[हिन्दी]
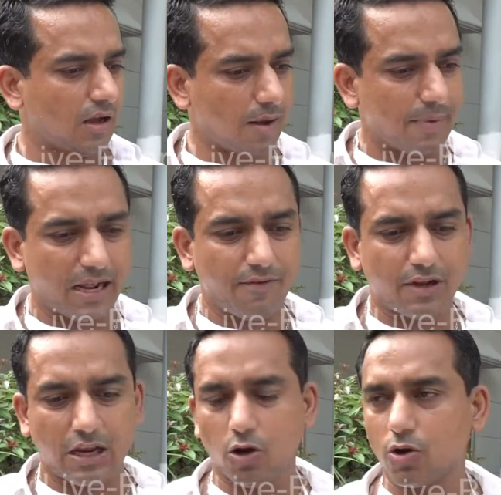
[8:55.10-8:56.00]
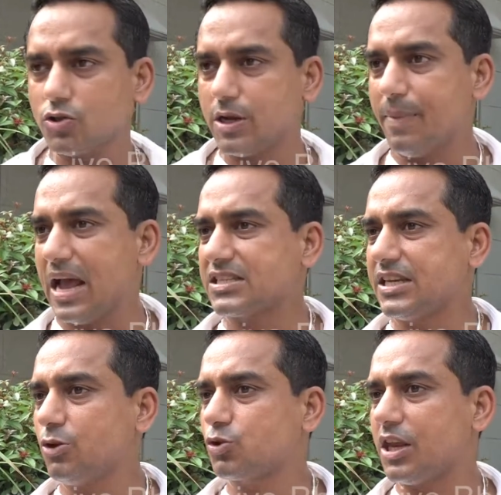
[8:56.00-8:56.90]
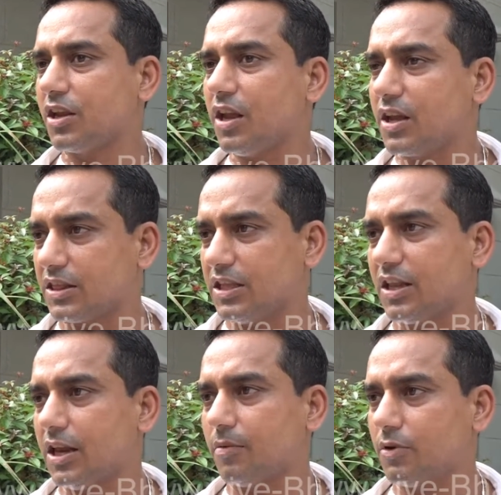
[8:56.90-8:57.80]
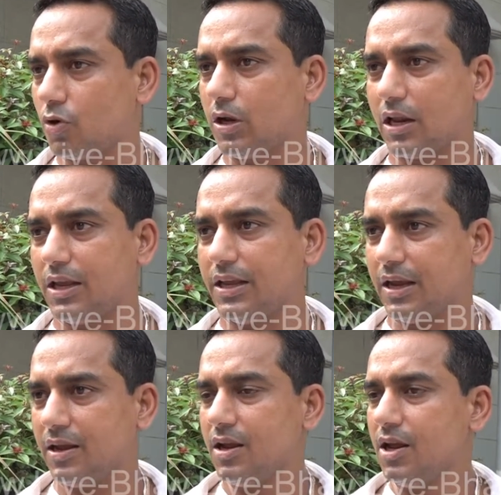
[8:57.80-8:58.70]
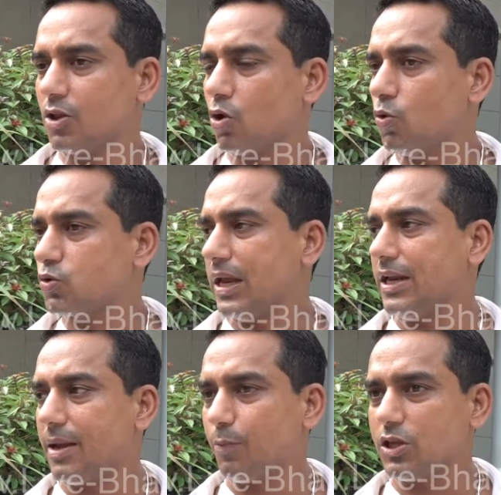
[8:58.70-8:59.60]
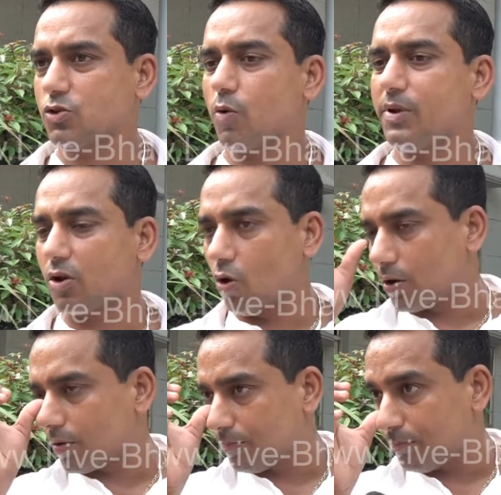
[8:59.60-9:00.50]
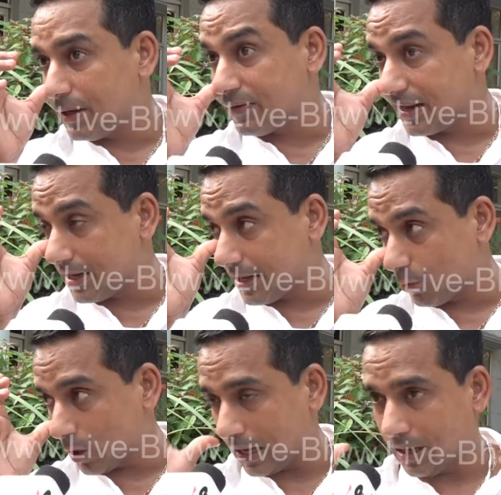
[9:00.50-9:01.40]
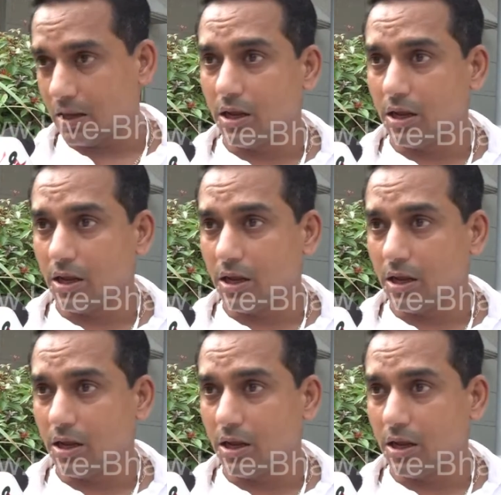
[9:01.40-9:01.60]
हमारे वकीलों ने जो बहस की उसकी इकतीस तरीक जो डल गई है तो उसके लिए पुलिस को भी रिकॉर्ड भेजने के लिए बोला है